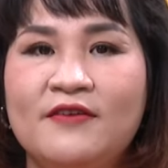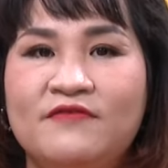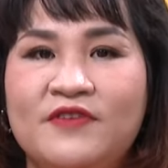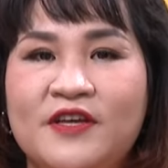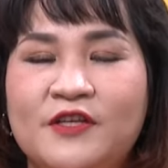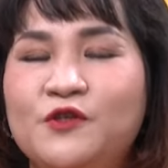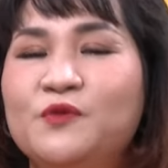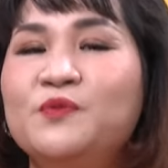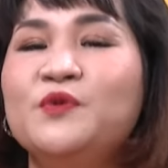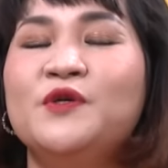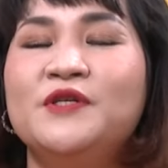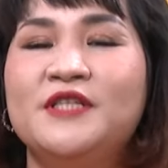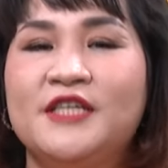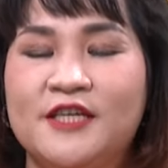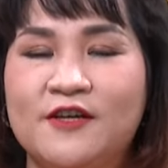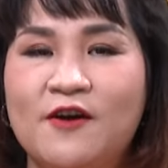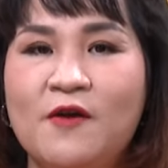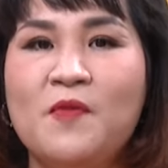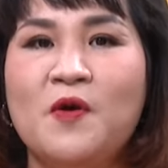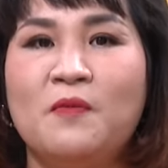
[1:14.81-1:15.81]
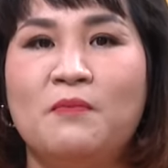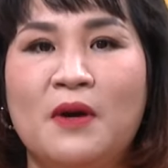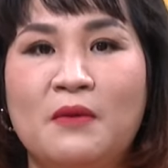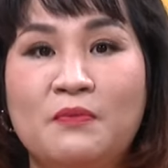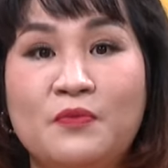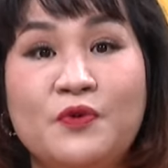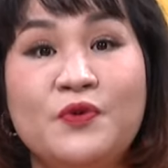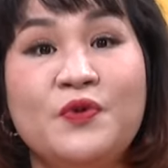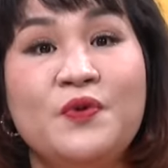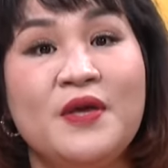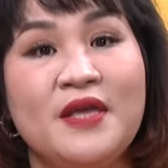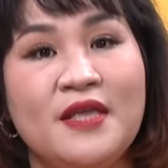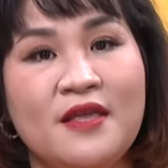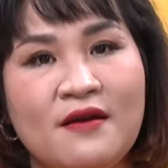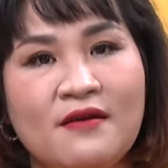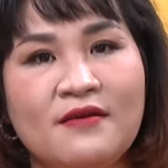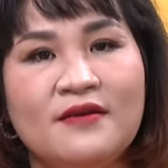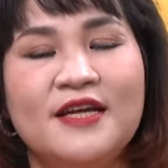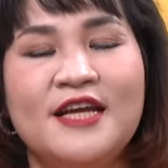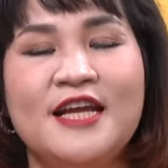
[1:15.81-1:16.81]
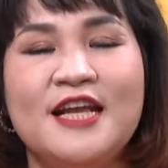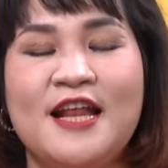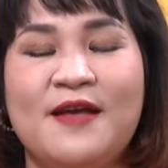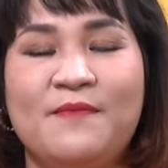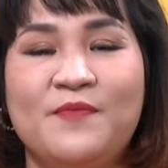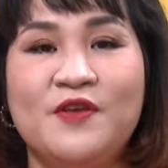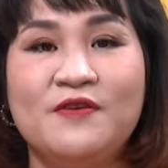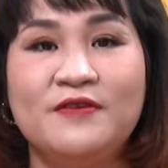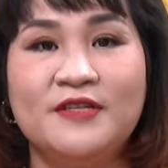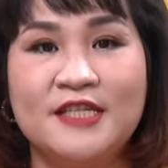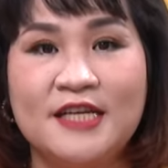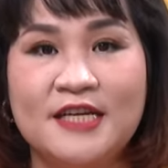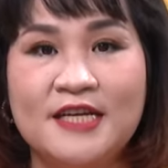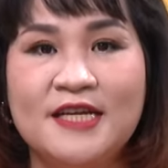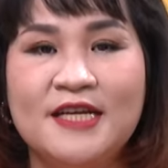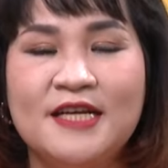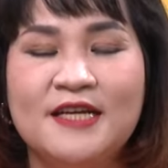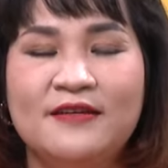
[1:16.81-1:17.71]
vì chúng tôi chỉ có một mong muốn duy nhất khi làm chương trình